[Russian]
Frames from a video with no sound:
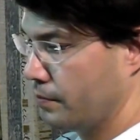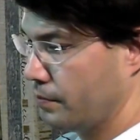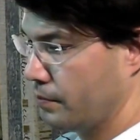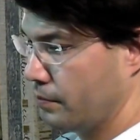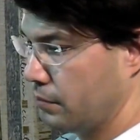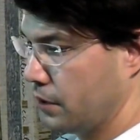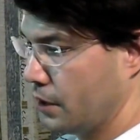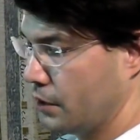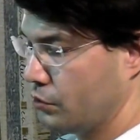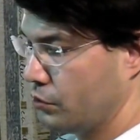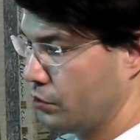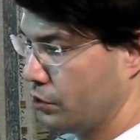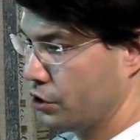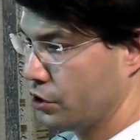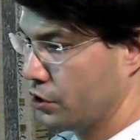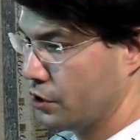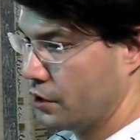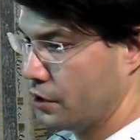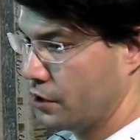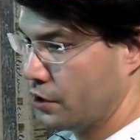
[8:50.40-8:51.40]
Платон
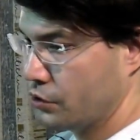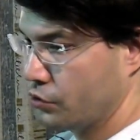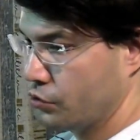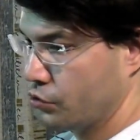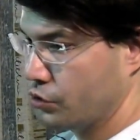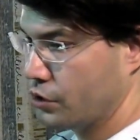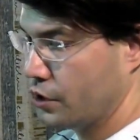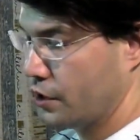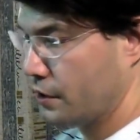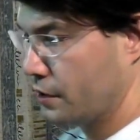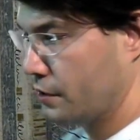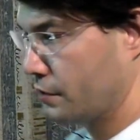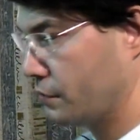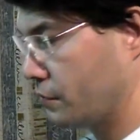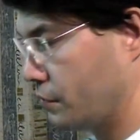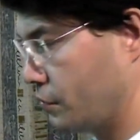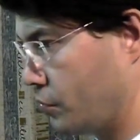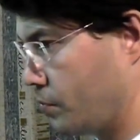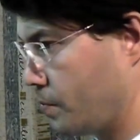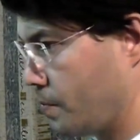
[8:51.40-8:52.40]
начинает рассуждать в
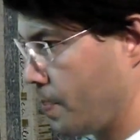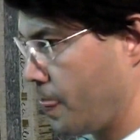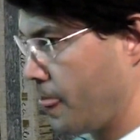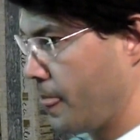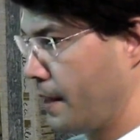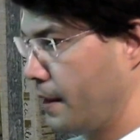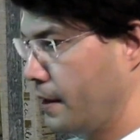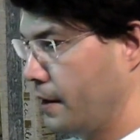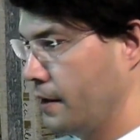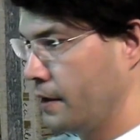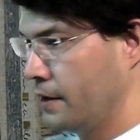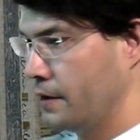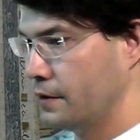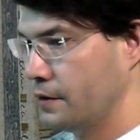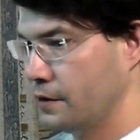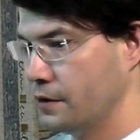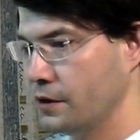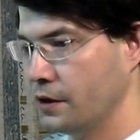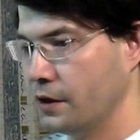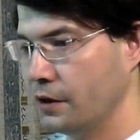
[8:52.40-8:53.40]
своем
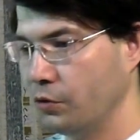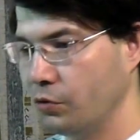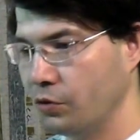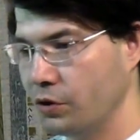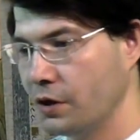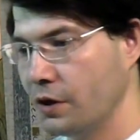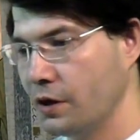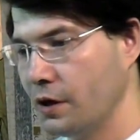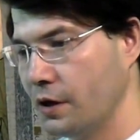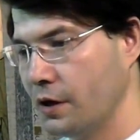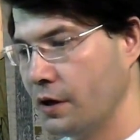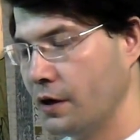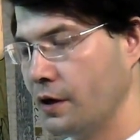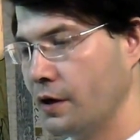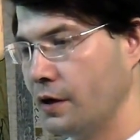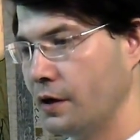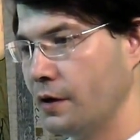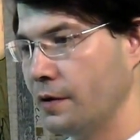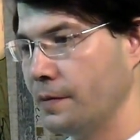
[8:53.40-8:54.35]
диалоге о